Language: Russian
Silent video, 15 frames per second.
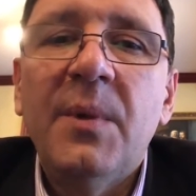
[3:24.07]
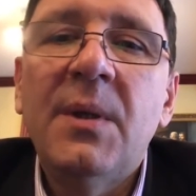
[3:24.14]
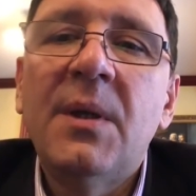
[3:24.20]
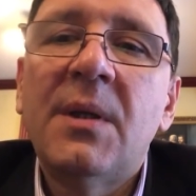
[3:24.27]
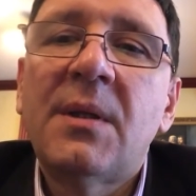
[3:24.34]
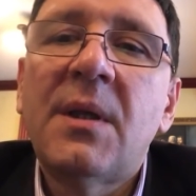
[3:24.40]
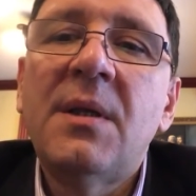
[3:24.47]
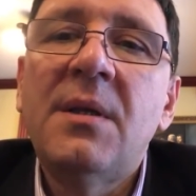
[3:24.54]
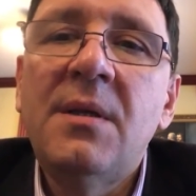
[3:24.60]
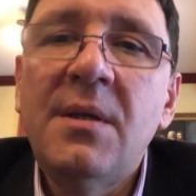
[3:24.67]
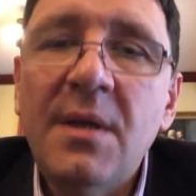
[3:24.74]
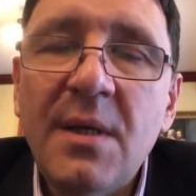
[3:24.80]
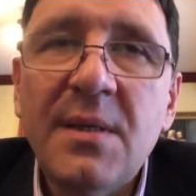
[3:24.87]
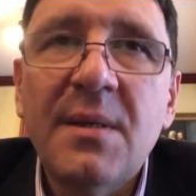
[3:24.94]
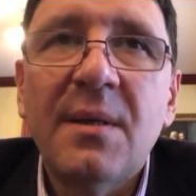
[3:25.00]
И это и
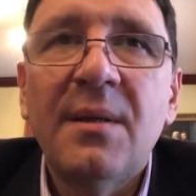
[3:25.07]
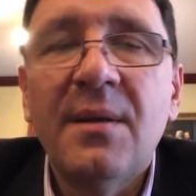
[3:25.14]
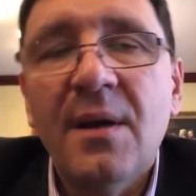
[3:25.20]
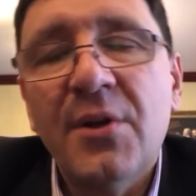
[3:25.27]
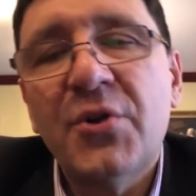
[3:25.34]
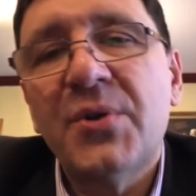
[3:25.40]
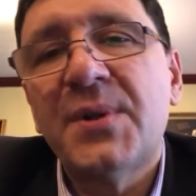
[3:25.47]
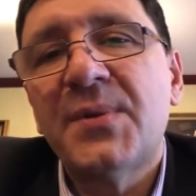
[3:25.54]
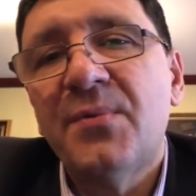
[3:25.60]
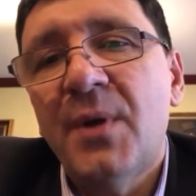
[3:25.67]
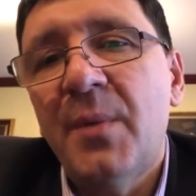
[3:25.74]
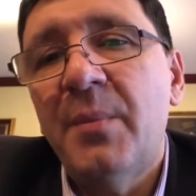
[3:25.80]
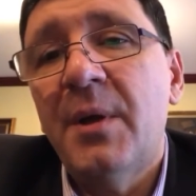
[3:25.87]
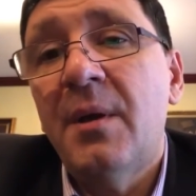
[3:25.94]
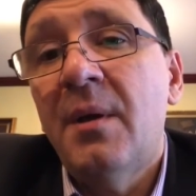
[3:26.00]
есть наша с
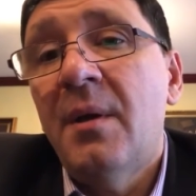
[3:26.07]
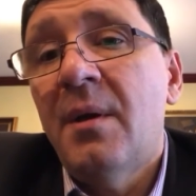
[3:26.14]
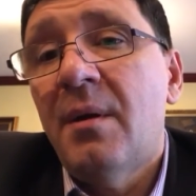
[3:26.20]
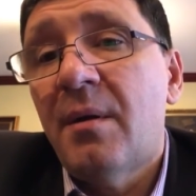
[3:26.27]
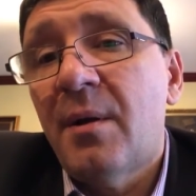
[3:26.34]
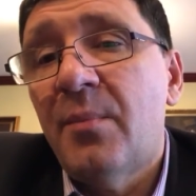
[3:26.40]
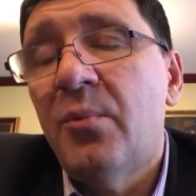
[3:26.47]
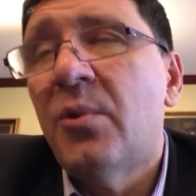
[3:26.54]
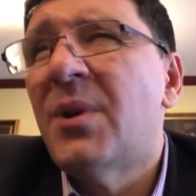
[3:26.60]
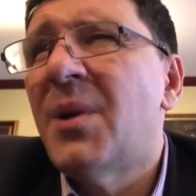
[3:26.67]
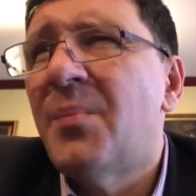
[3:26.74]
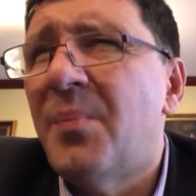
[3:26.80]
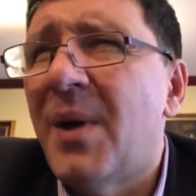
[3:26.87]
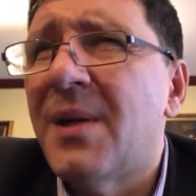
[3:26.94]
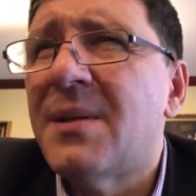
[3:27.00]
вами
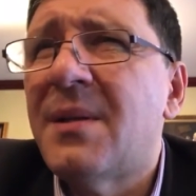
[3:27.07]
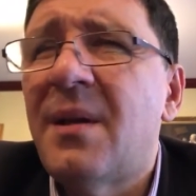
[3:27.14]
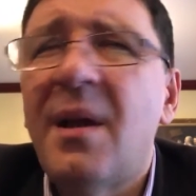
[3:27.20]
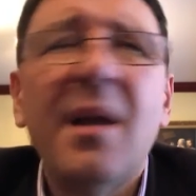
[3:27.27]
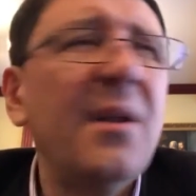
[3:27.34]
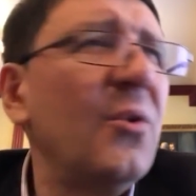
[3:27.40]
работа пастыря.